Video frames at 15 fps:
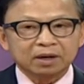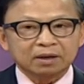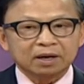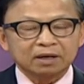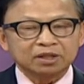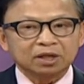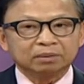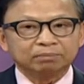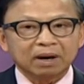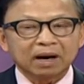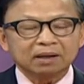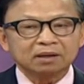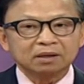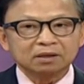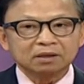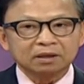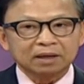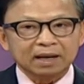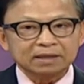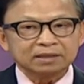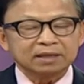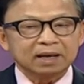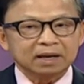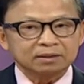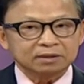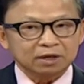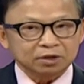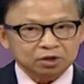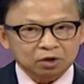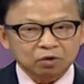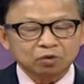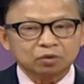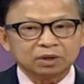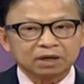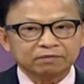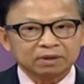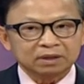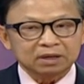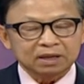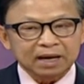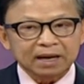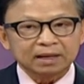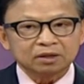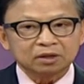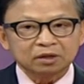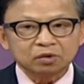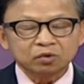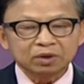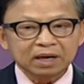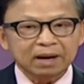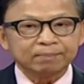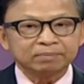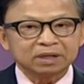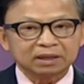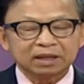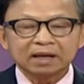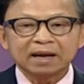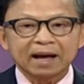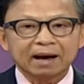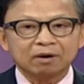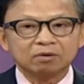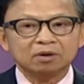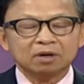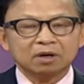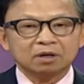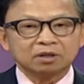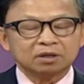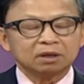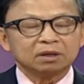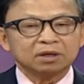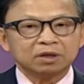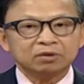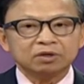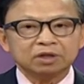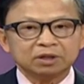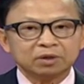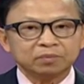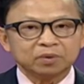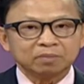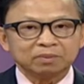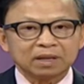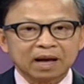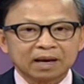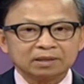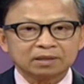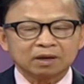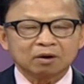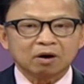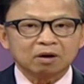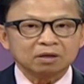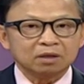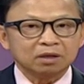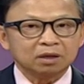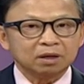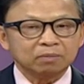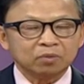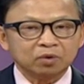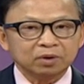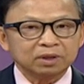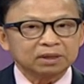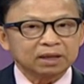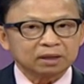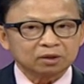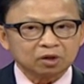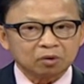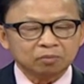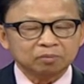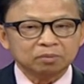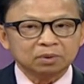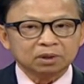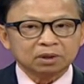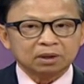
để chừng bắt những người lái xe say rượu tại vì từ đây tới cuối năm thì thế nào rất nhiều người trong chúng ta sẽ có những cái buổi tiệc tùng